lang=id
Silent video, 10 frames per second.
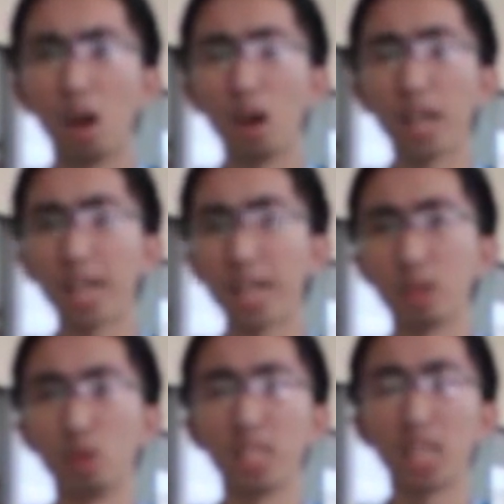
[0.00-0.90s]
Oleh karena
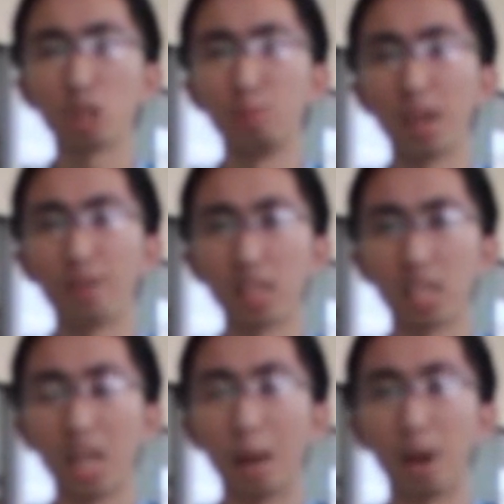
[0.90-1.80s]
itu, kita harus melihat fakta
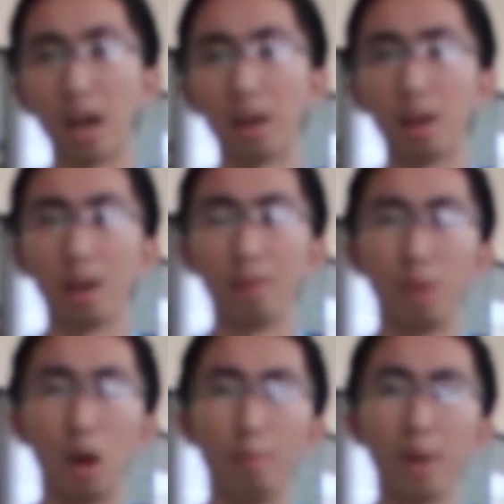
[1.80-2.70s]
di lapangan
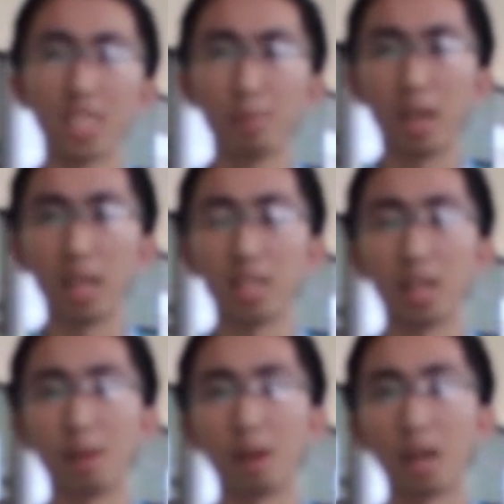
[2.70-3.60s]
bahwa masih
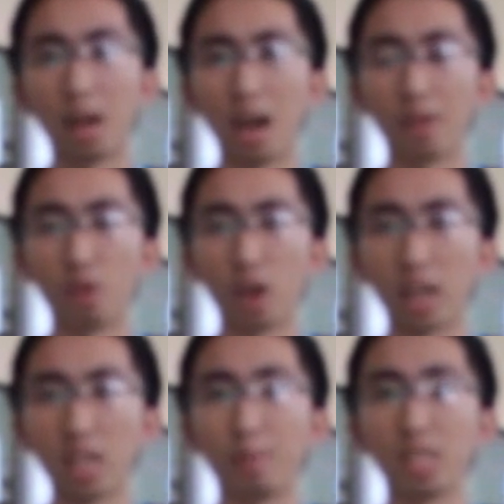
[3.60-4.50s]
banyaknya
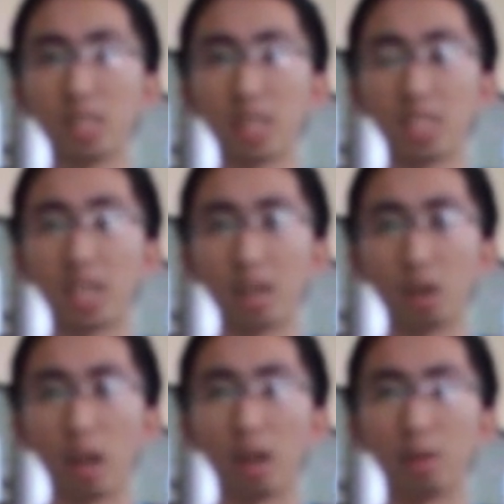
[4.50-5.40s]
advokat yang masih terjerat
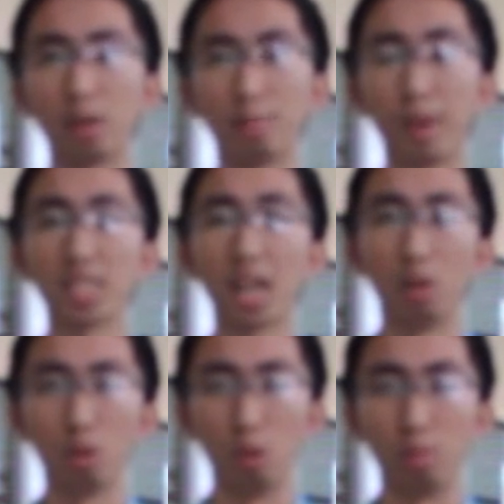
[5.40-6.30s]
oleh
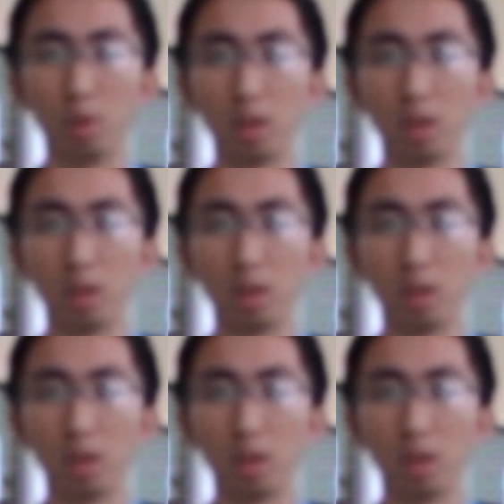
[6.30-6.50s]
masalah hukum.